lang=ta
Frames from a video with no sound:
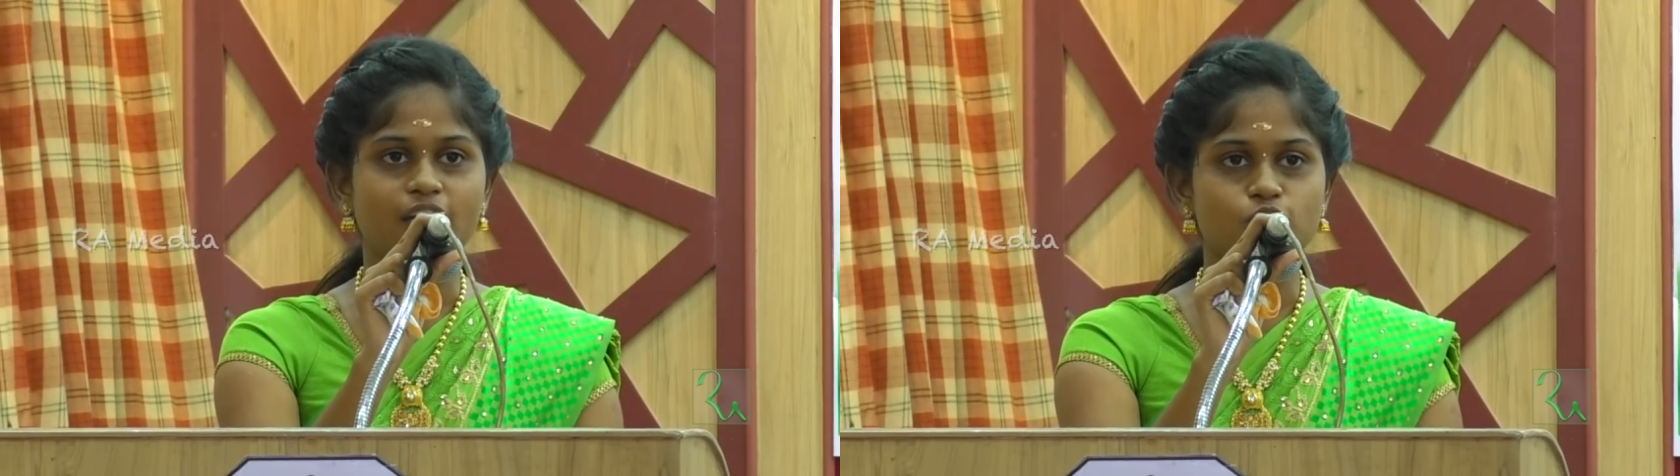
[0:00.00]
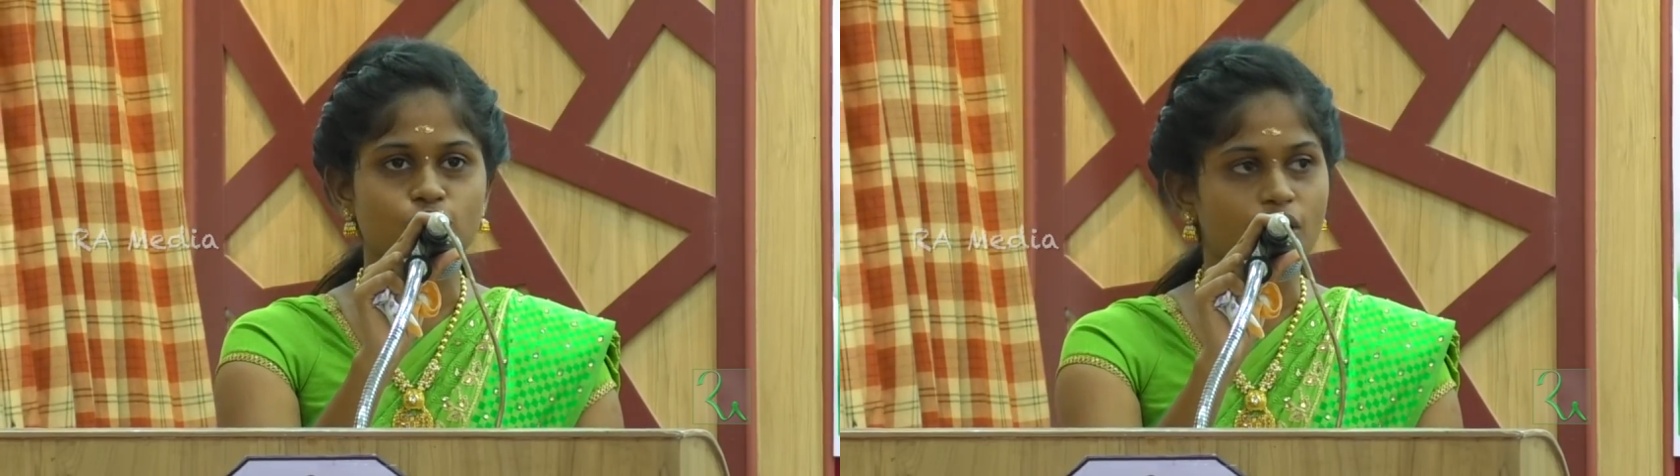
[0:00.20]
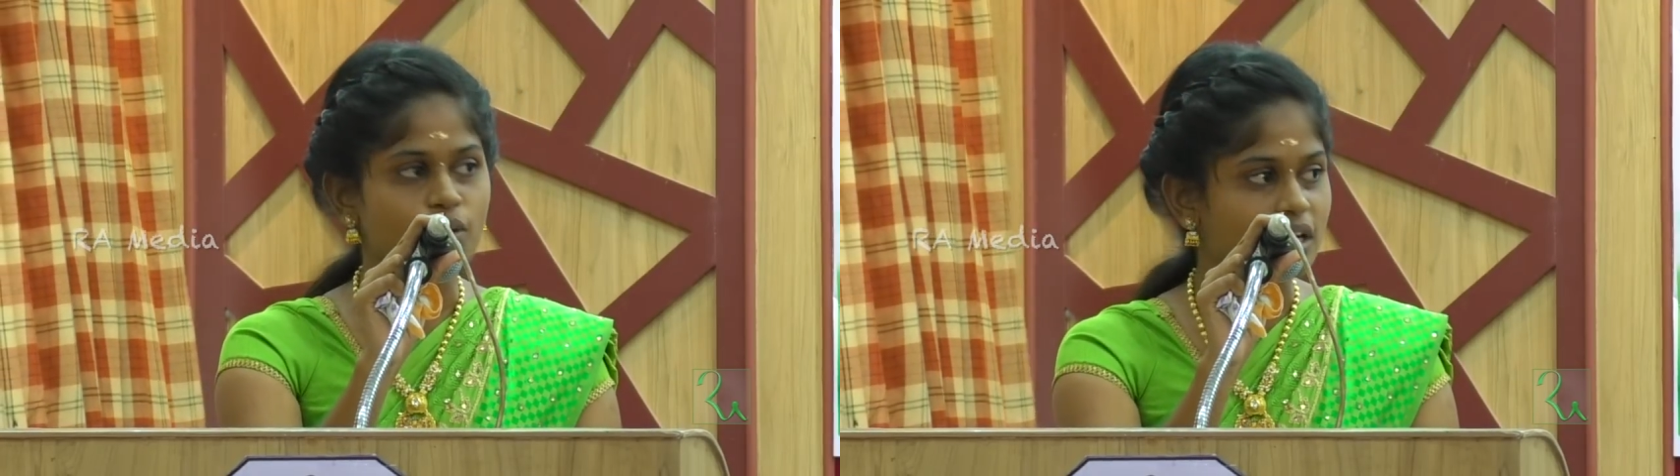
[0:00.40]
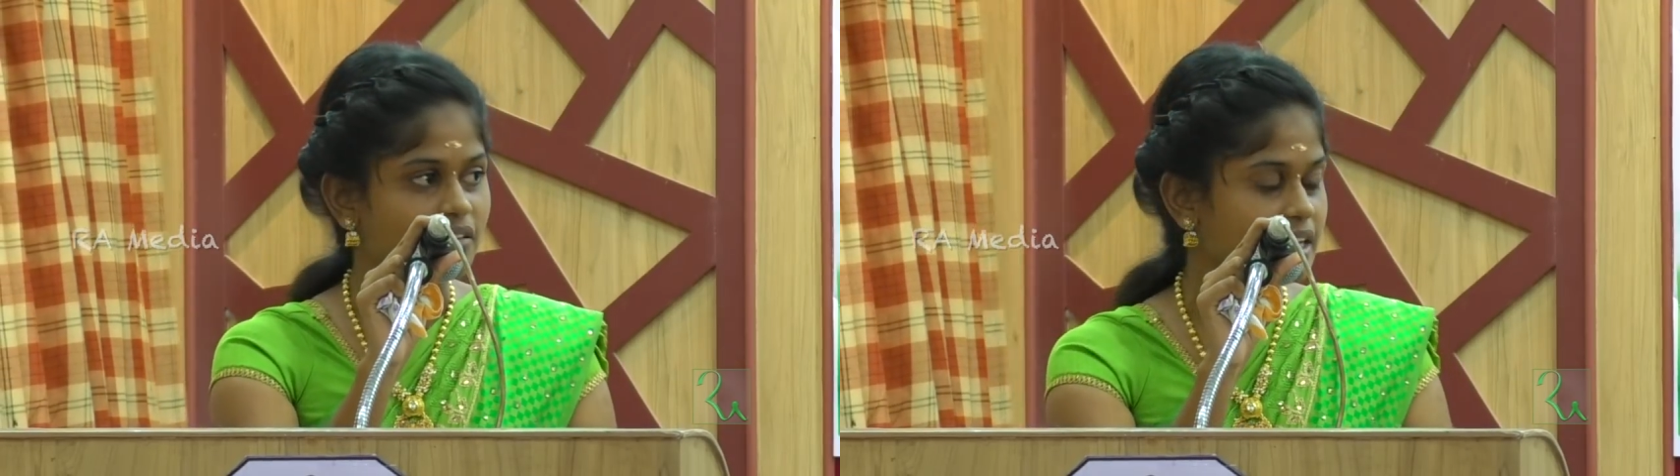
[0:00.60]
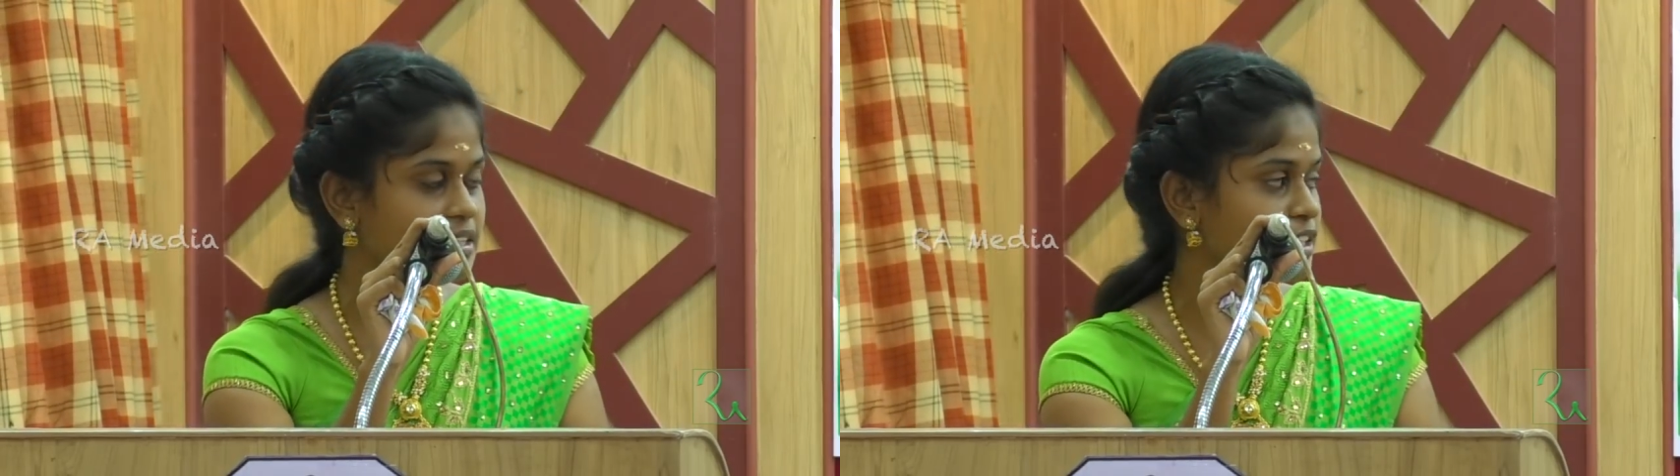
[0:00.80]
தாங்கன்னு சொன்னால் அவங்களால
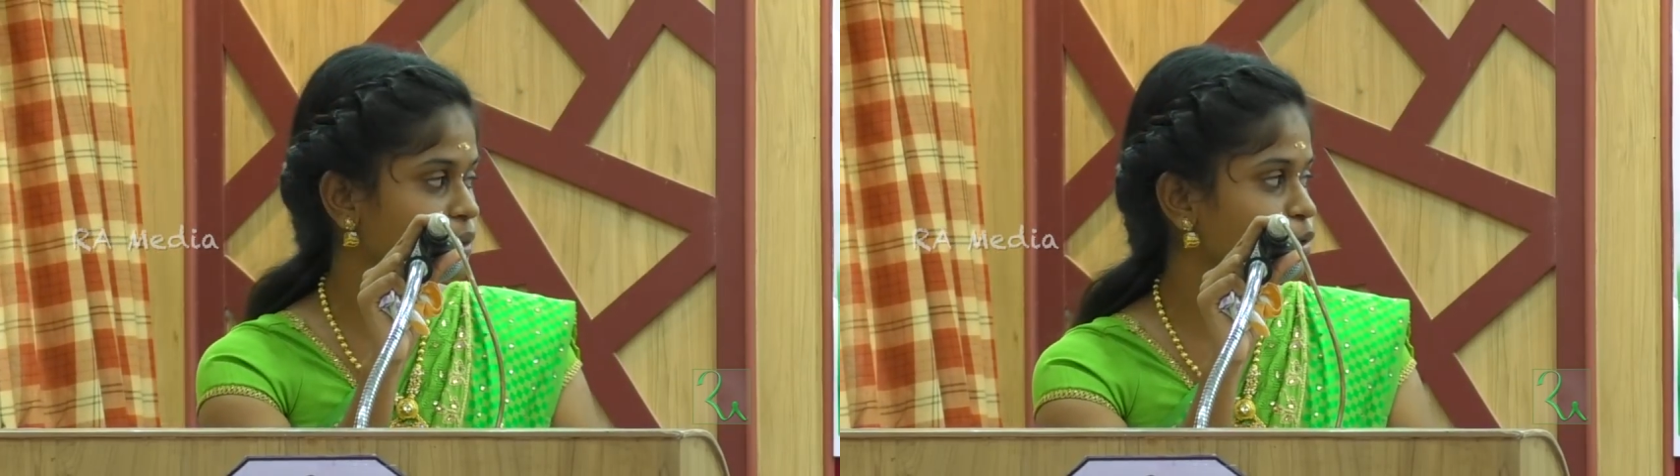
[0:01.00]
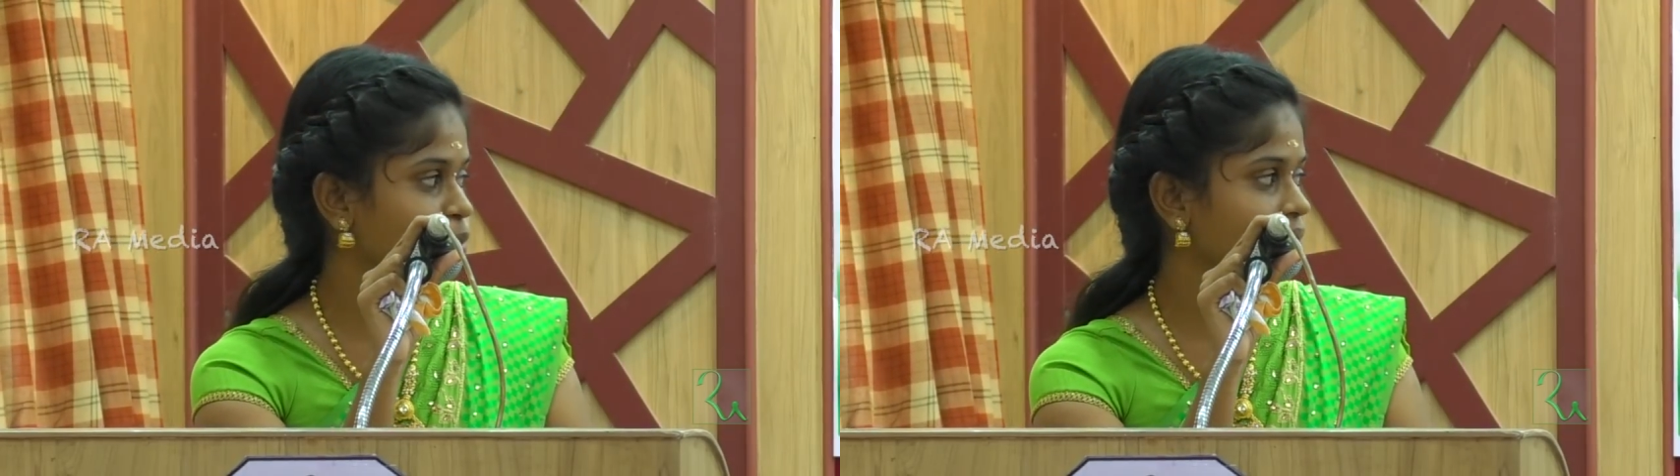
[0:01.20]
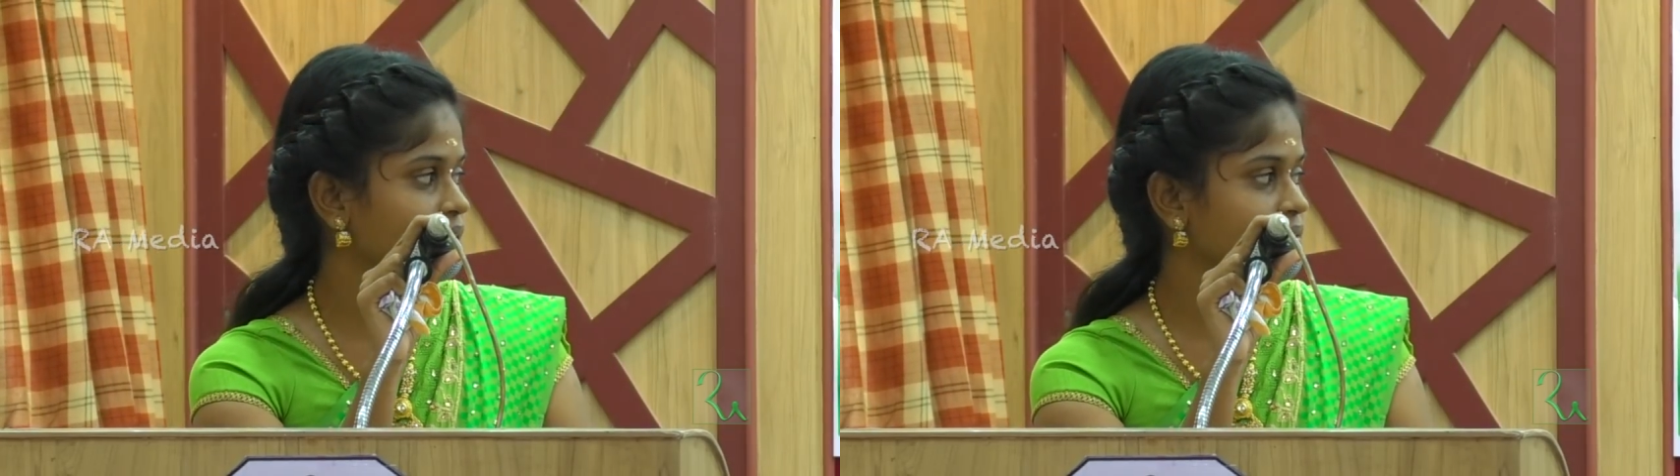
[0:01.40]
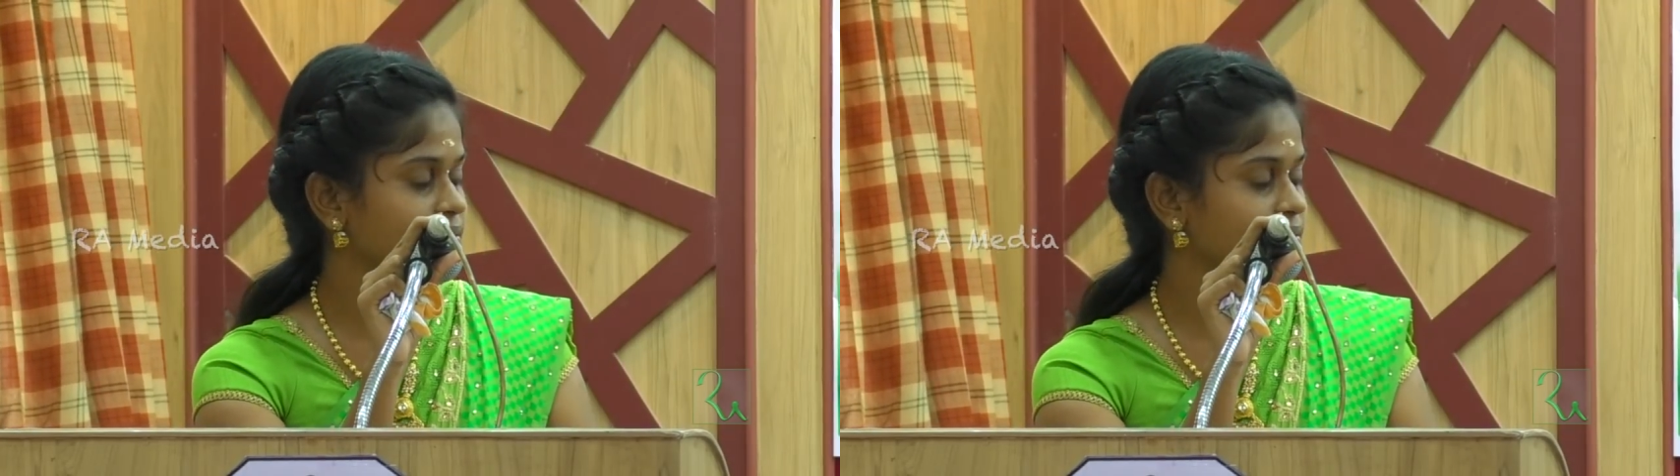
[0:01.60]
வாங்கி தந்துட முடியுமா